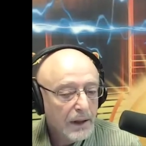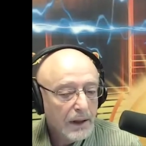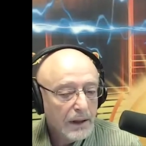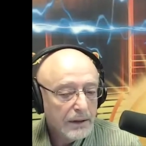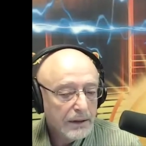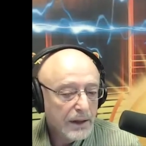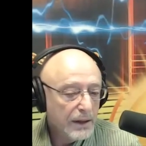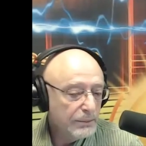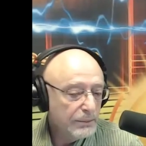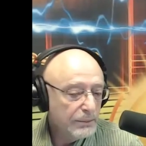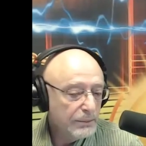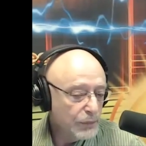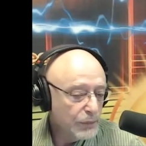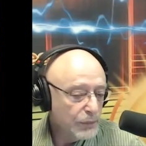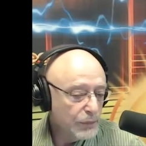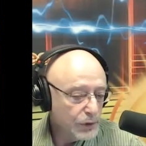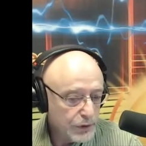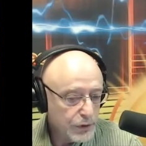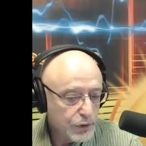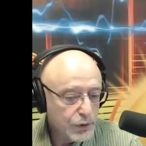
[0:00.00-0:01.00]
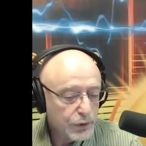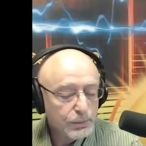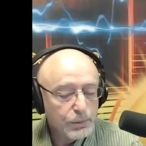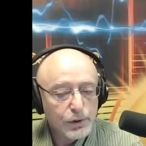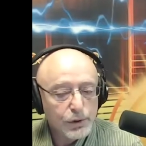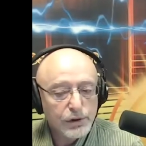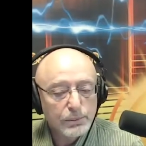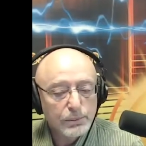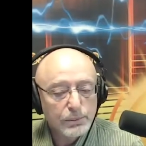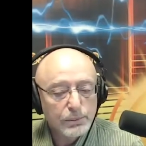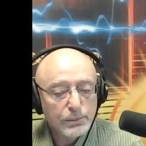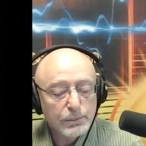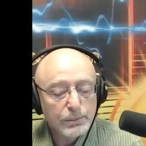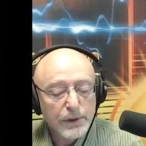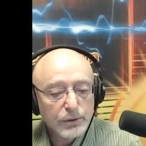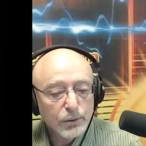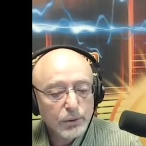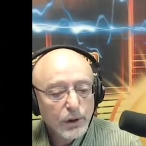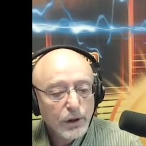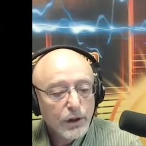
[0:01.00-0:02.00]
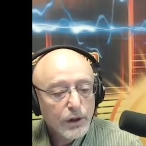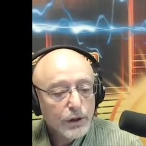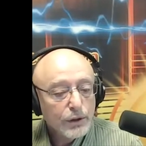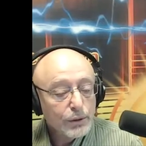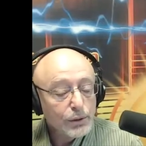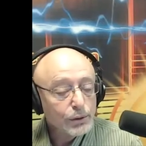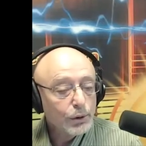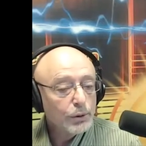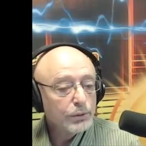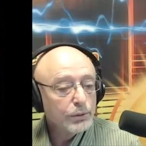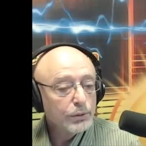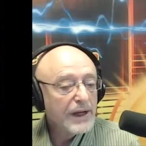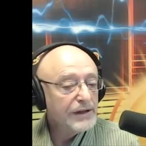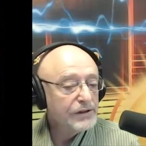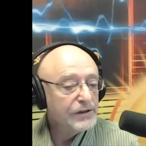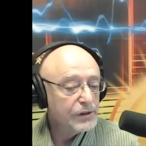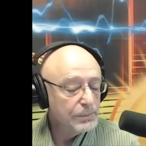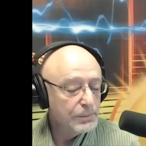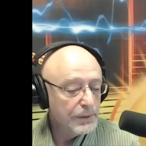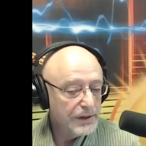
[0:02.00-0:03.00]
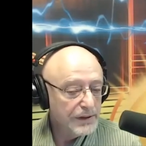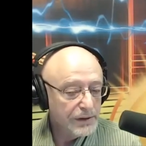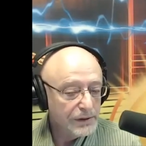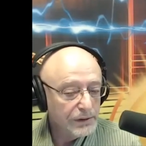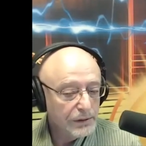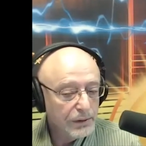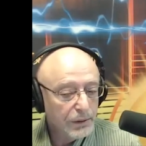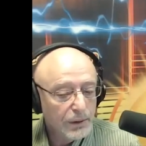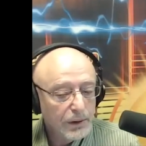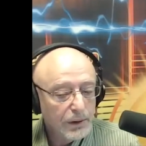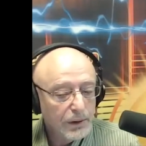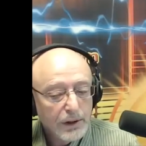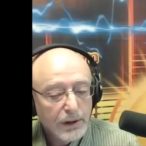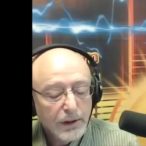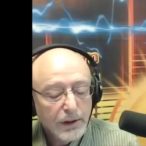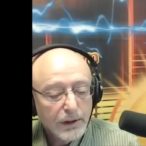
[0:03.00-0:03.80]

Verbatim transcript: Я, может быть, чуть позже поясню, но что дальше произошло?